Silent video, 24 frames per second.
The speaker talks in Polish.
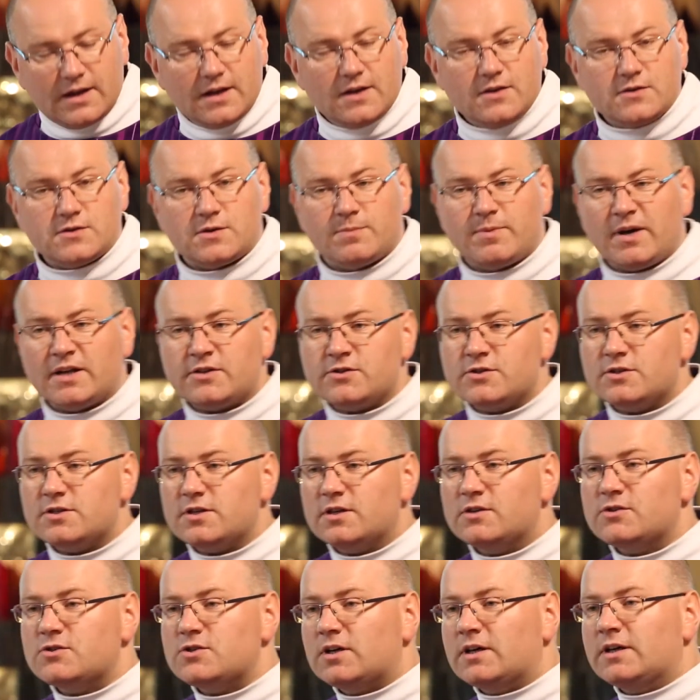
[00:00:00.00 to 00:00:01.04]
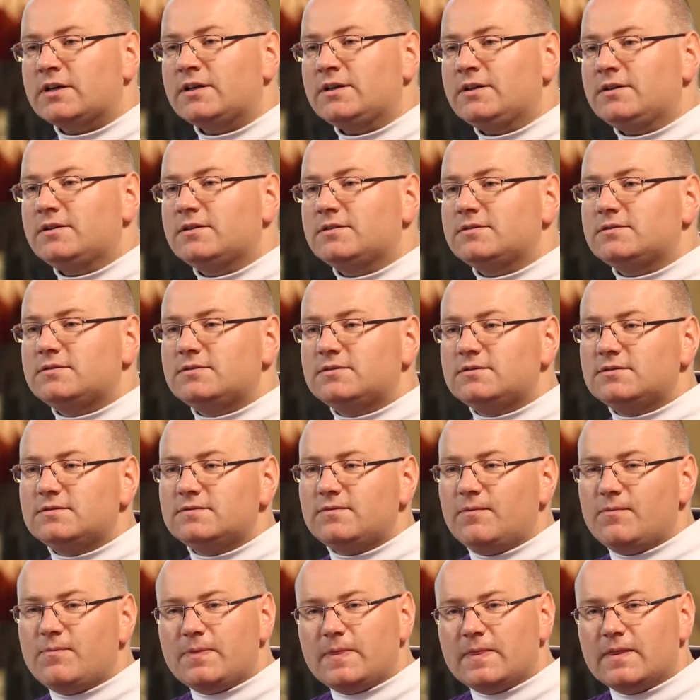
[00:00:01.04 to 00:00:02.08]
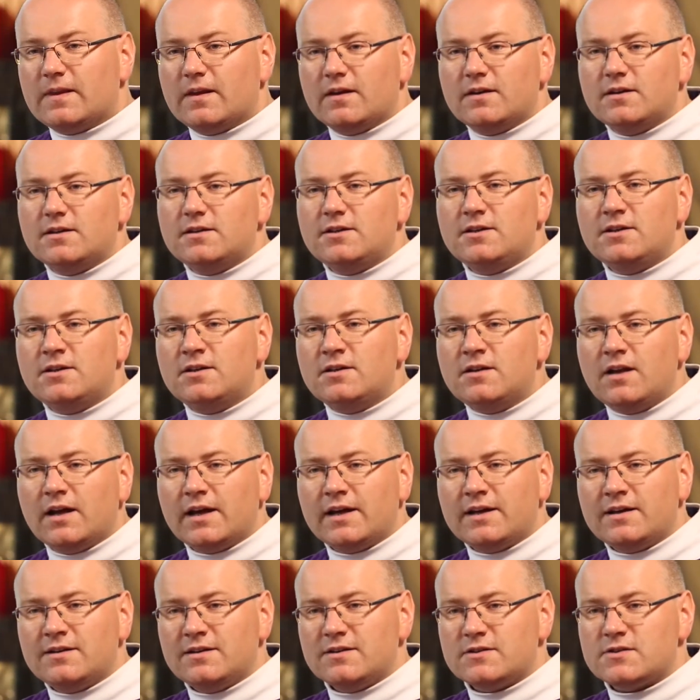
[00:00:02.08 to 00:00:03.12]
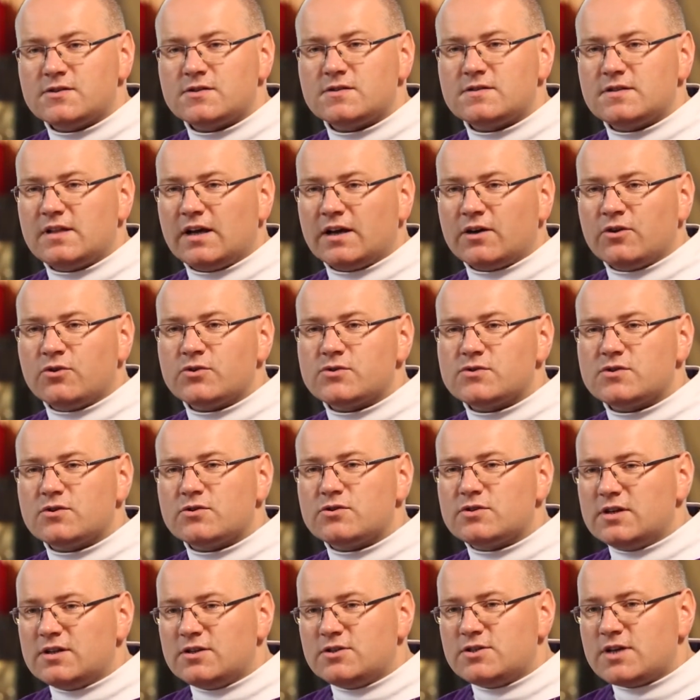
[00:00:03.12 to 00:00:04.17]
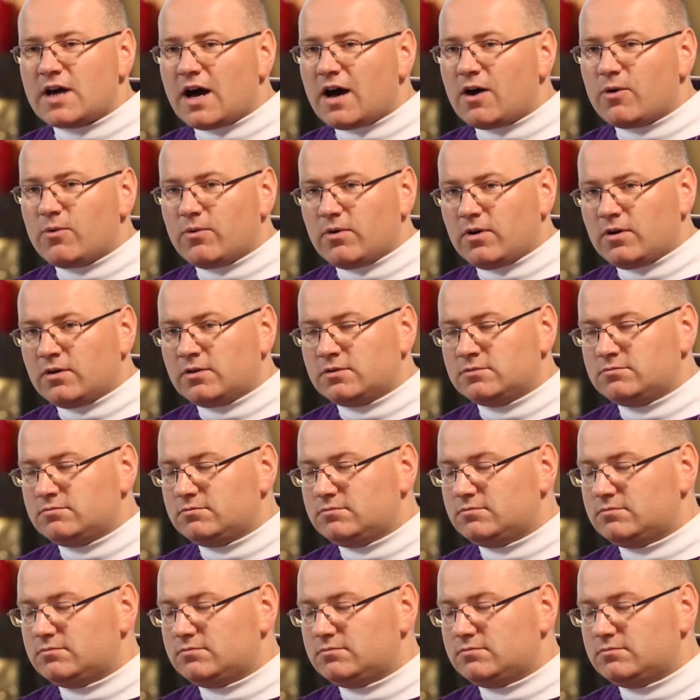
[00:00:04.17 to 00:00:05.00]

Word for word: Zobaczcie, że ile z tego, co się działo